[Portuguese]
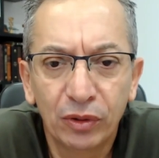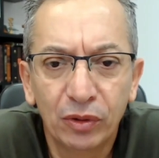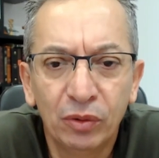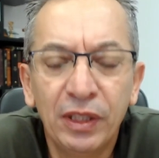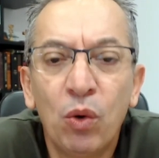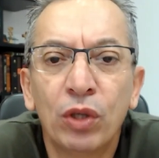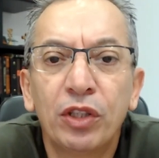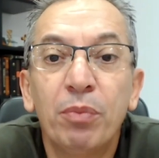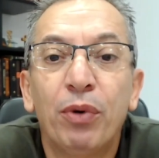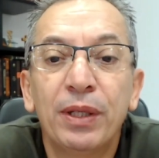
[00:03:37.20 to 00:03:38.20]
um
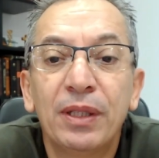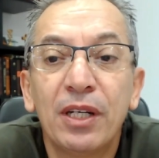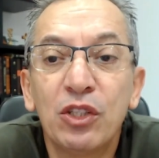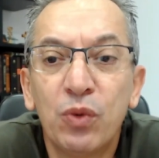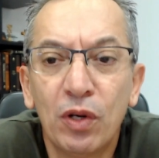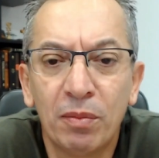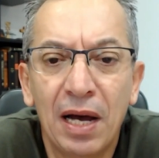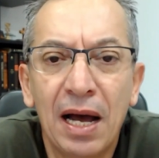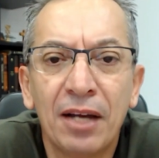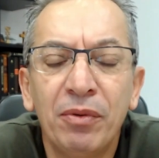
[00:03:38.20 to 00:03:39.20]
encontro que pode
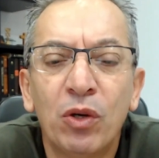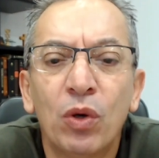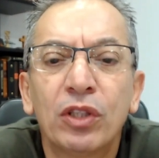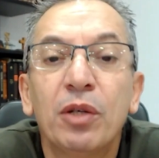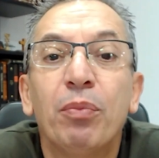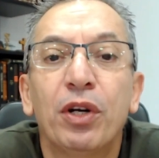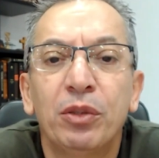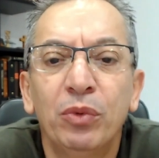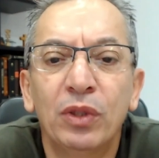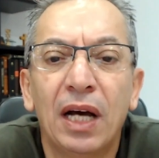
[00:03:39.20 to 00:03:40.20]
transformar, um encontro que
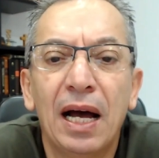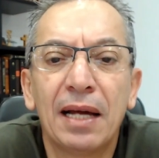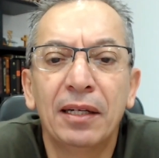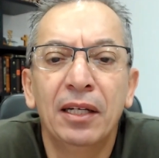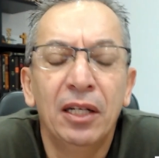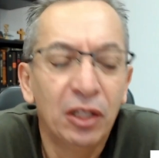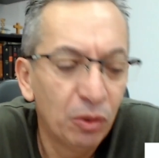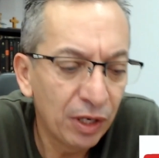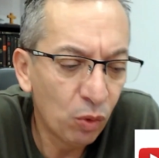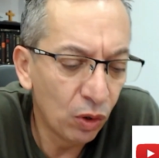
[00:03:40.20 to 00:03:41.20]
pode mudar,
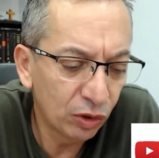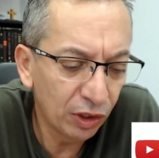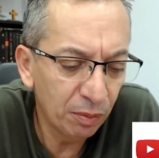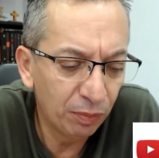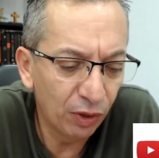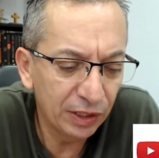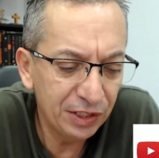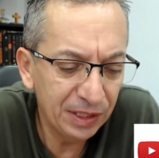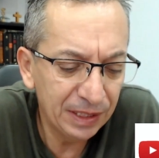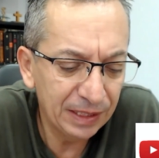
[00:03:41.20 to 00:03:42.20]
um encontro que
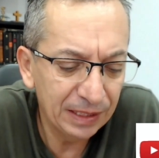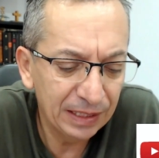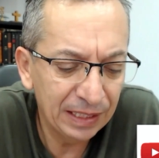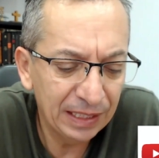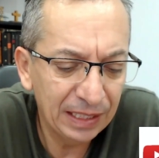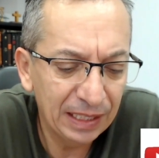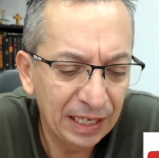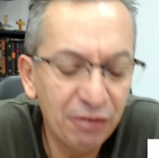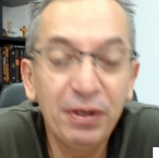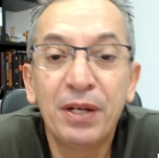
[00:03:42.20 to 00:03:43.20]
pode é,
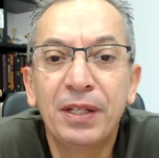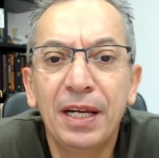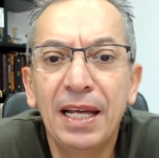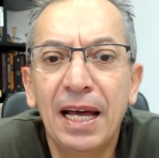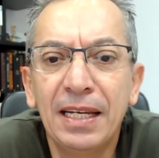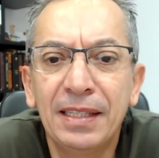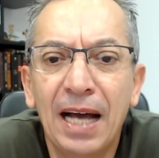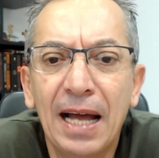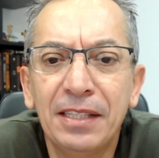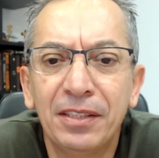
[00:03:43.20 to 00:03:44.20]
reverter
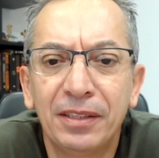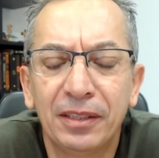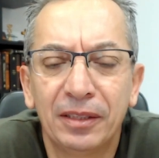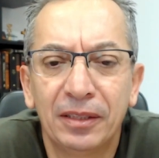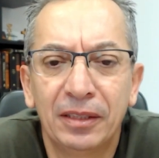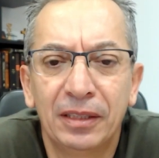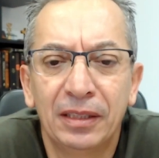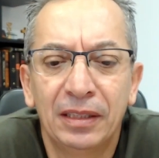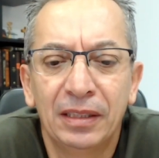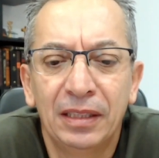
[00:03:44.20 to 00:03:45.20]
realidades
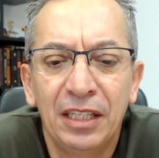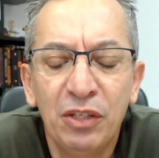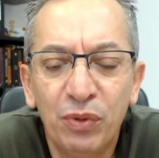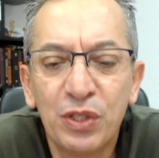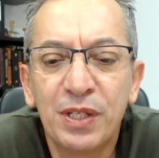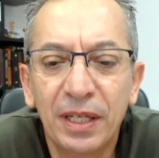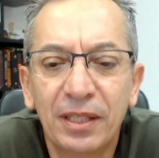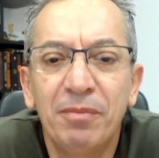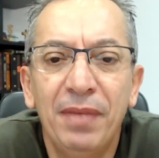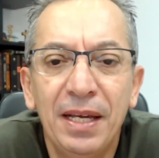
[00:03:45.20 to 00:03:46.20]
e você
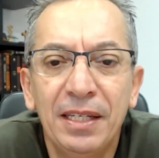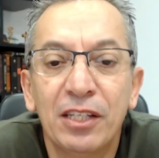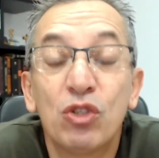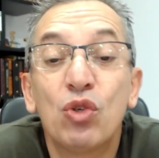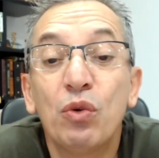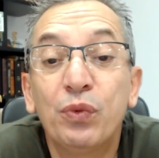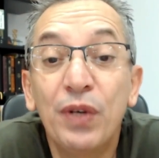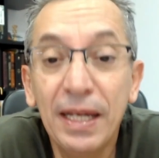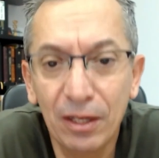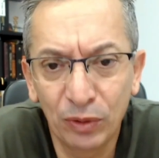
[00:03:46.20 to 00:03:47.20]
também
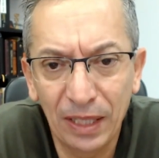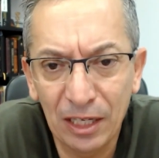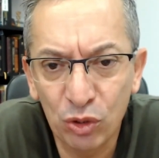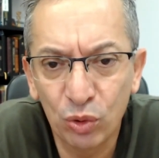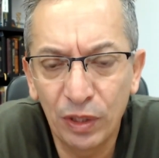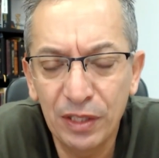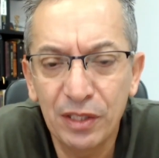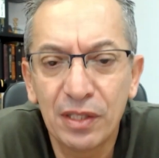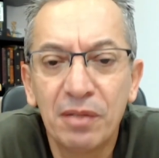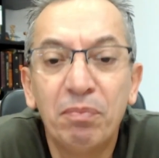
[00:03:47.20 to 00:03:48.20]
sofrer alterações
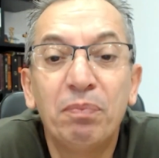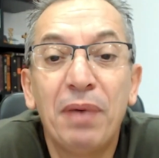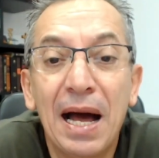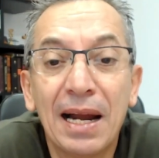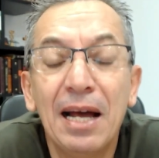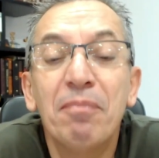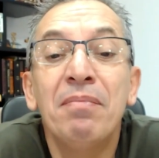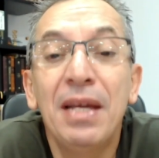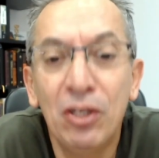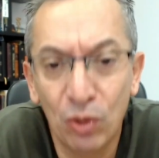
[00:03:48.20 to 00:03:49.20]
para
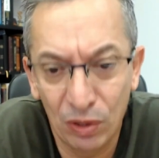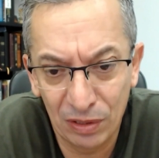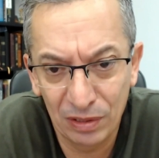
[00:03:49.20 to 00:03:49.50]
melhor.